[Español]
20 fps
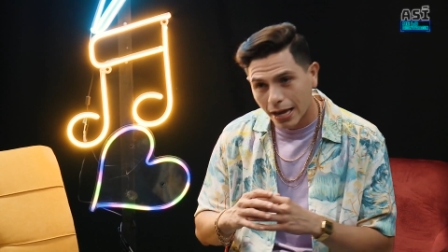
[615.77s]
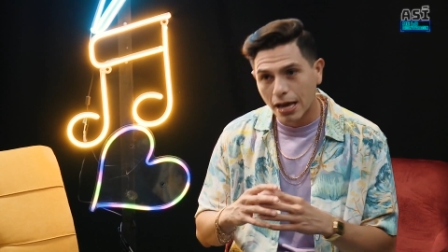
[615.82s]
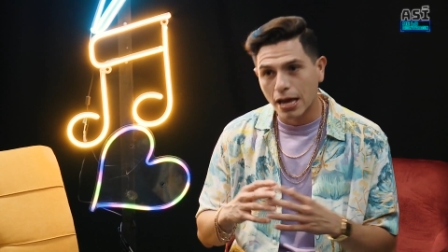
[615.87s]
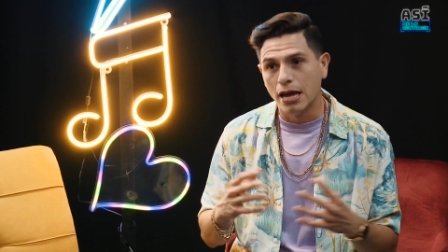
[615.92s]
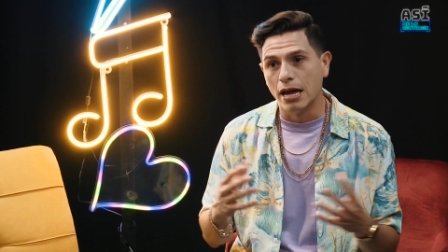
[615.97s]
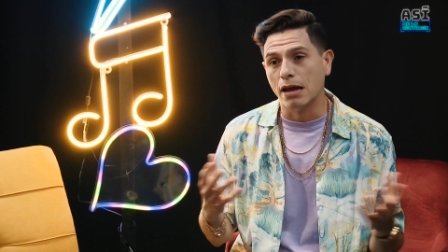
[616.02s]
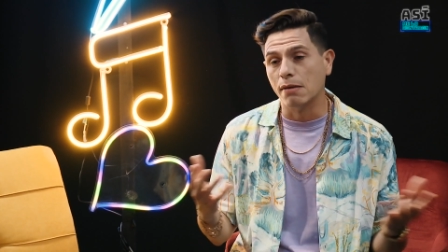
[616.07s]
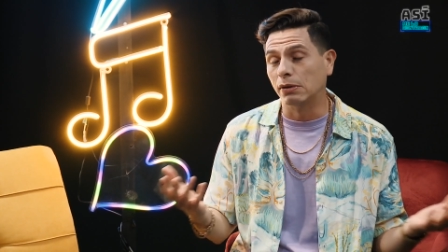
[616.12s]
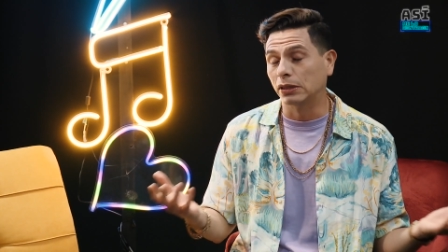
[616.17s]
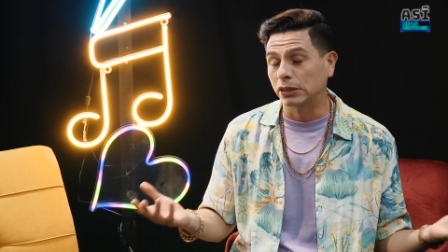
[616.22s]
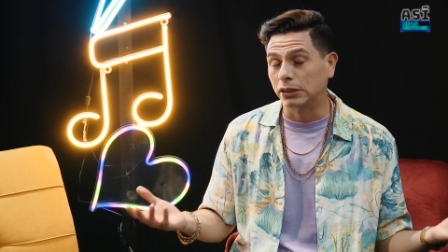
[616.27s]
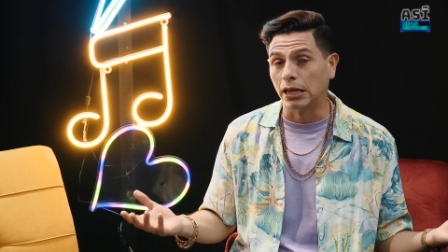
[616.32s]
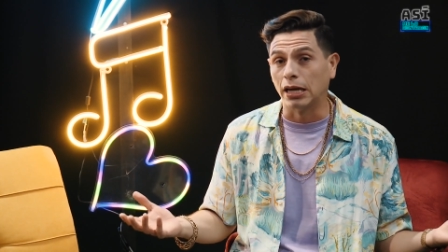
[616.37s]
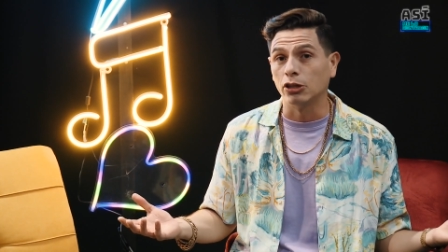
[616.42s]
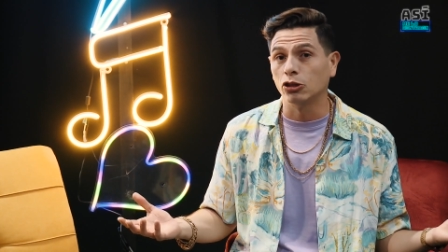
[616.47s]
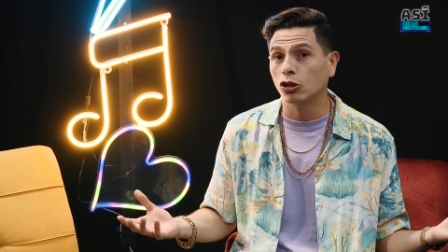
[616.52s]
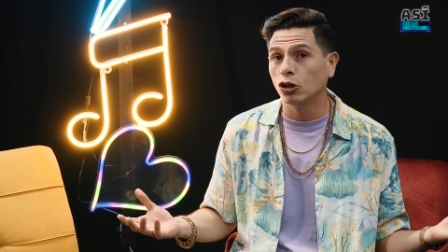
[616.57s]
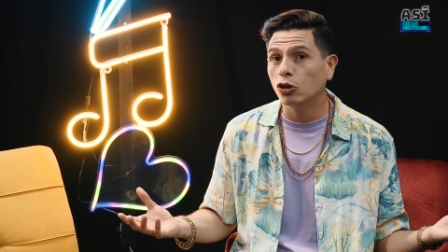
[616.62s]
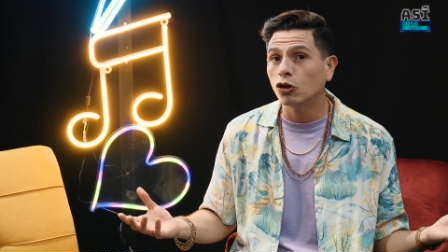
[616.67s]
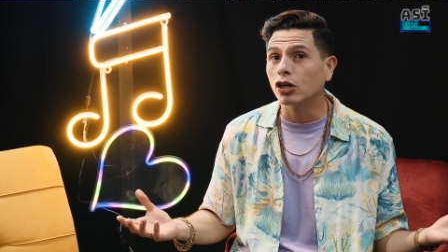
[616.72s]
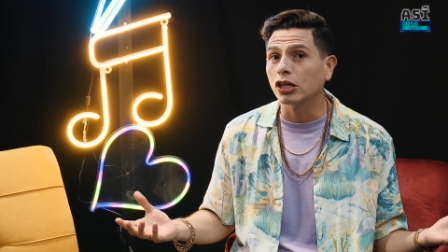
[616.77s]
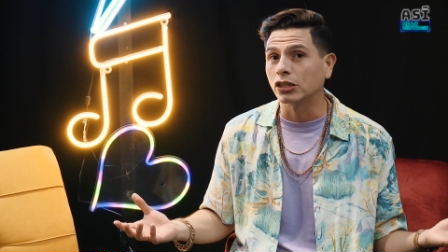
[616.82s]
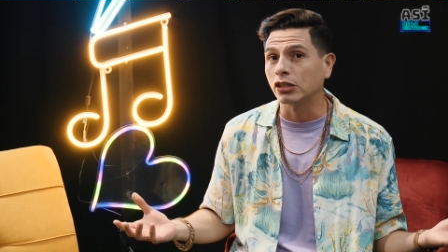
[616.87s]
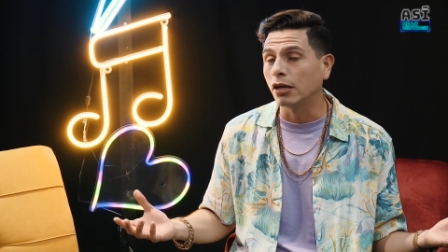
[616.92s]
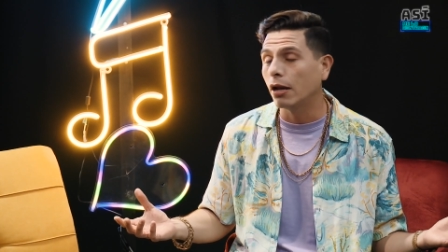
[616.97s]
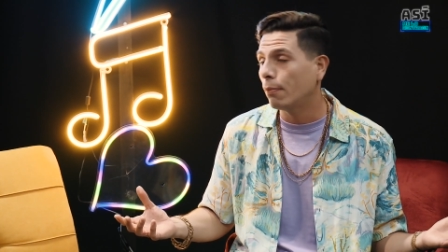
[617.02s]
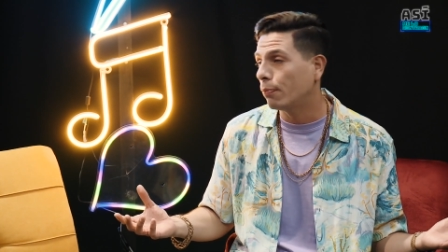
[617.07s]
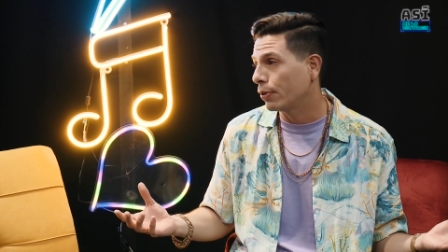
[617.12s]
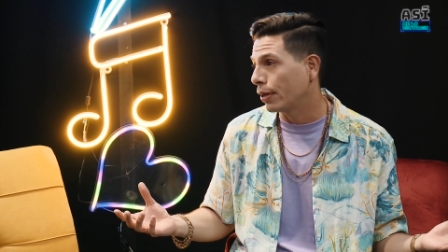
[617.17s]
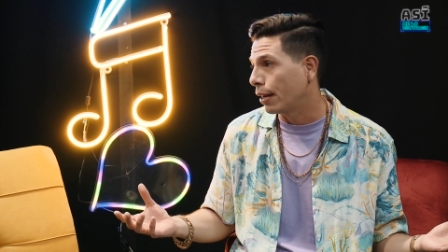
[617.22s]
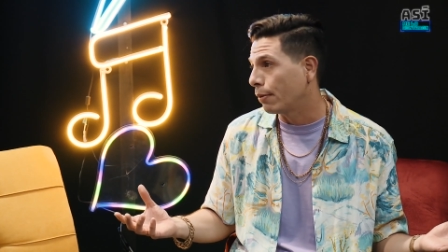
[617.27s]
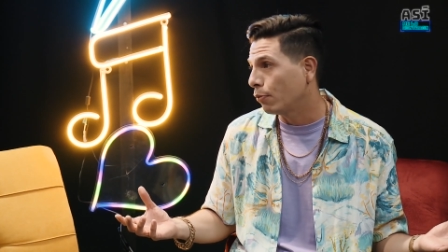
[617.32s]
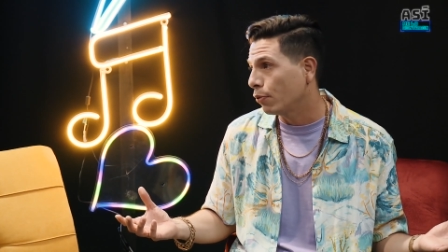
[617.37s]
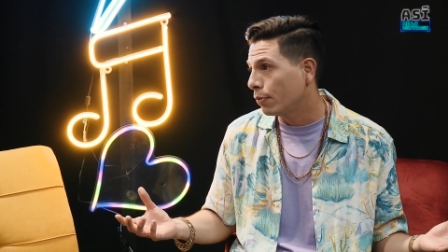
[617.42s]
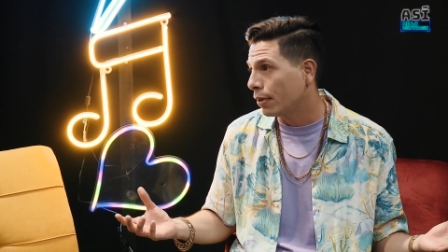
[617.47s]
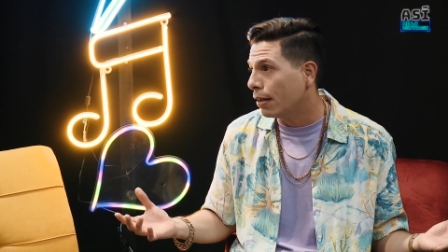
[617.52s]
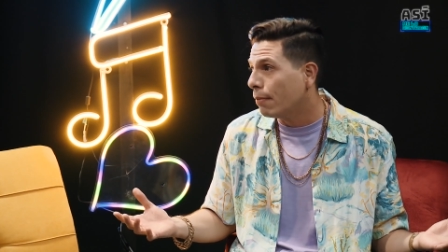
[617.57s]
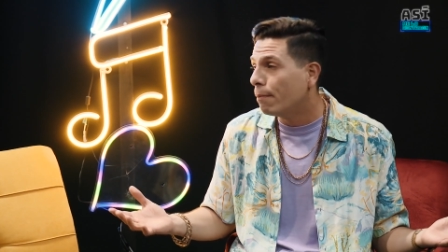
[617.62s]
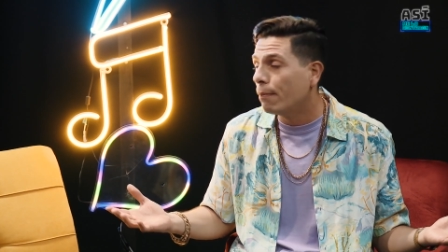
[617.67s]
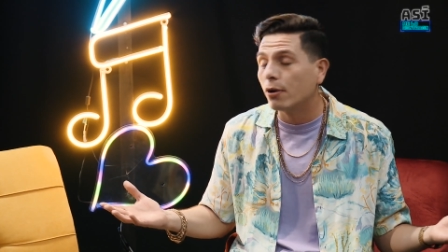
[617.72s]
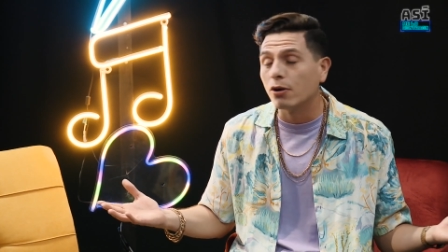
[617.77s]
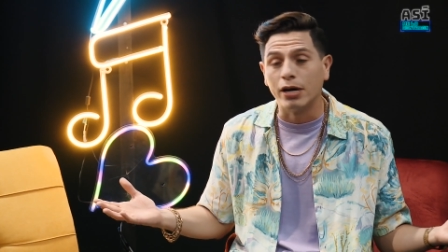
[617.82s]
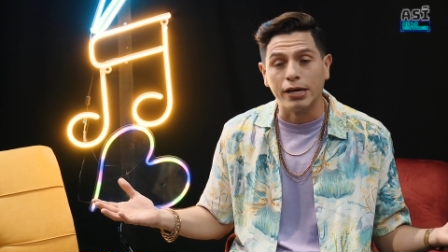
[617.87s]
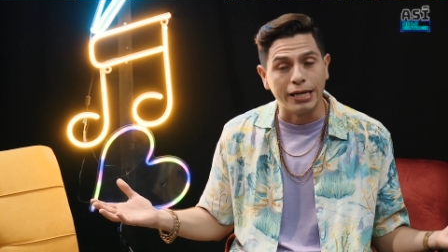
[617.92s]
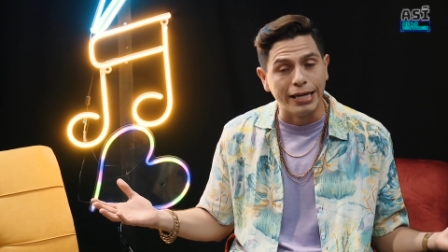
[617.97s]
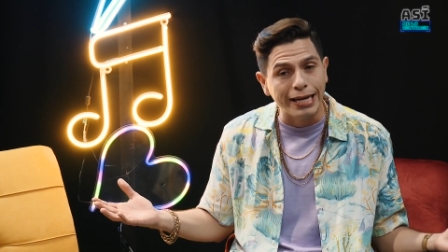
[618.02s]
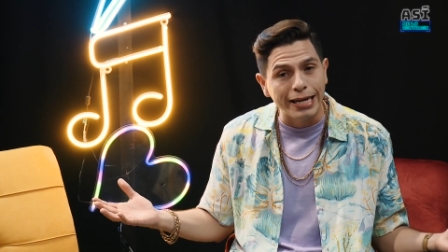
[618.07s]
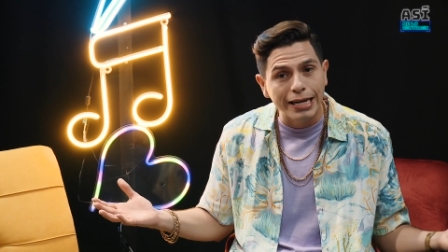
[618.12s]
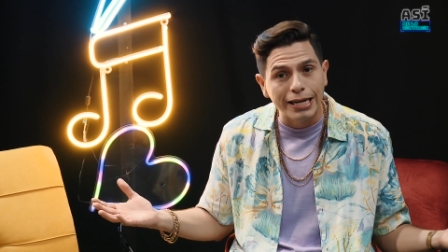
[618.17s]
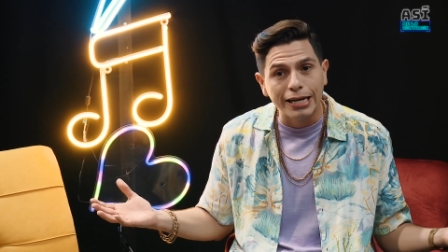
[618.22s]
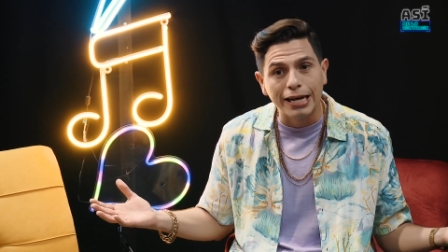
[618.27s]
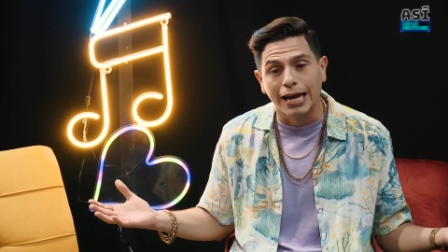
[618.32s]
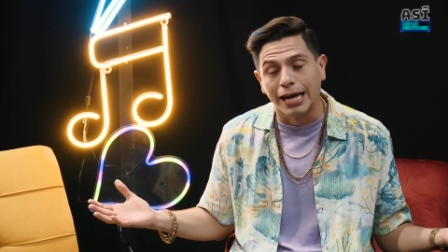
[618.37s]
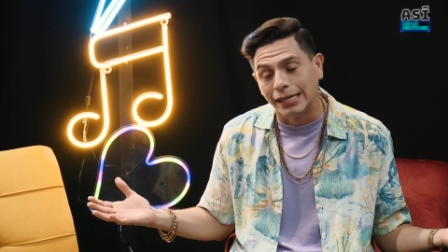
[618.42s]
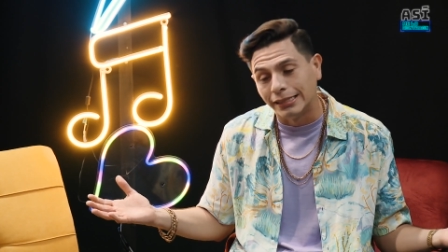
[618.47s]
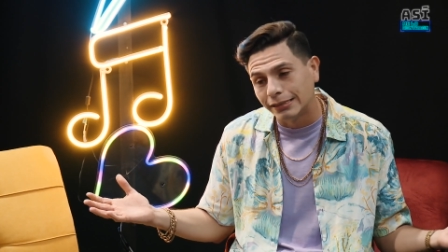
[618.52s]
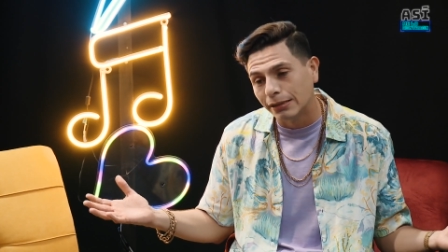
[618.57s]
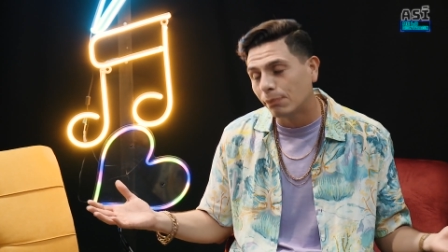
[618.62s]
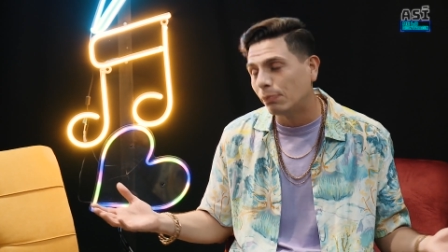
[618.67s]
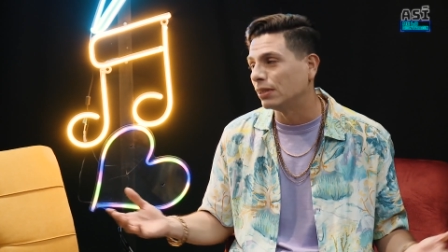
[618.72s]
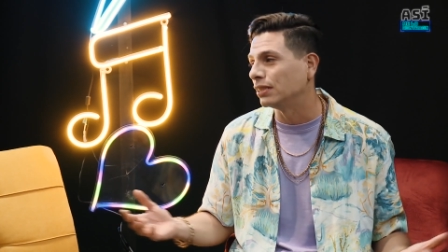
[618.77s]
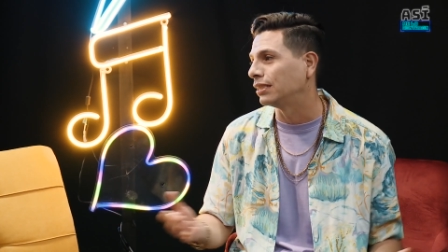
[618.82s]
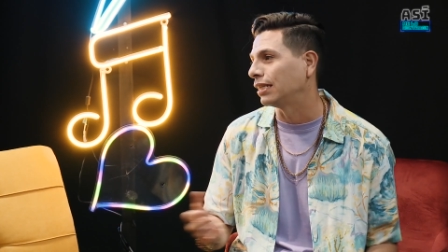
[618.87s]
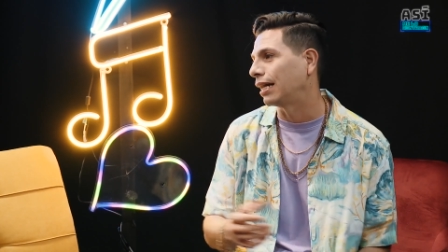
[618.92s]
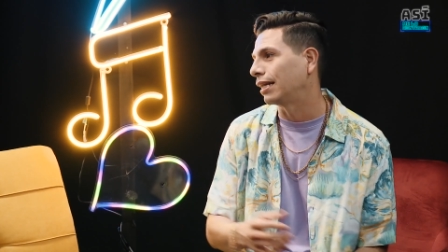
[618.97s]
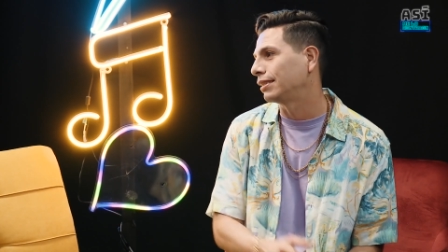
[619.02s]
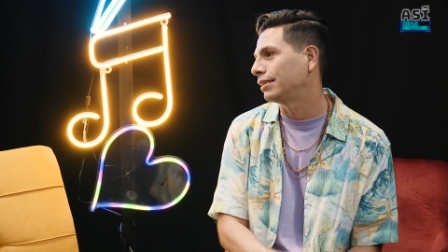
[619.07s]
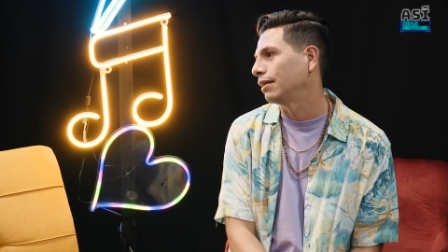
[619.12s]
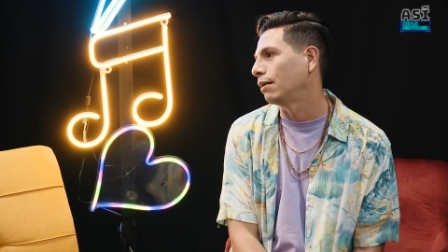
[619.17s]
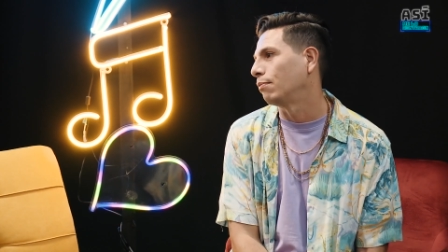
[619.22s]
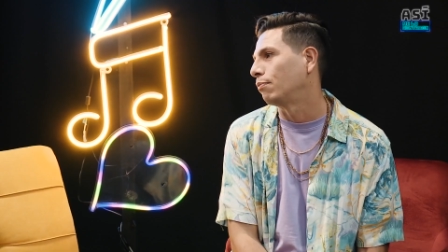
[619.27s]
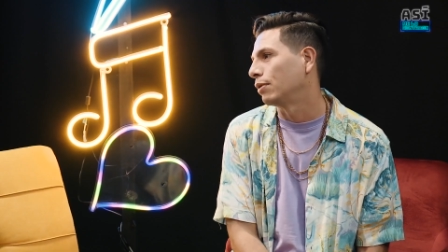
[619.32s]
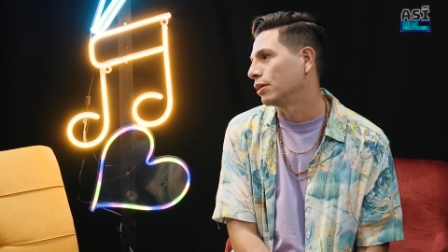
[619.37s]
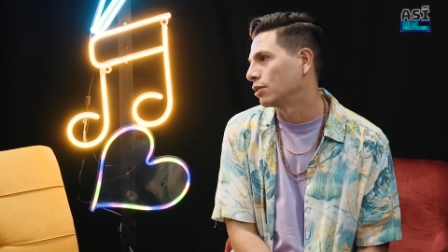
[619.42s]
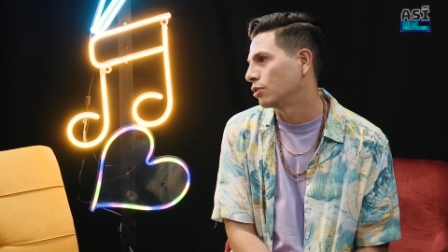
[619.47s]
En Mazatlán yo digo que sí le podría ir muy bien, pero aquí es de pensarse, pues,